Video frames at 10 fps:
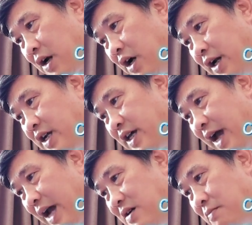Đợi đến khi
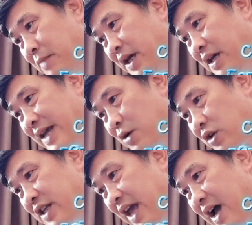hắn bị gia
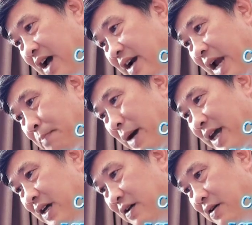luật gia đạp bay.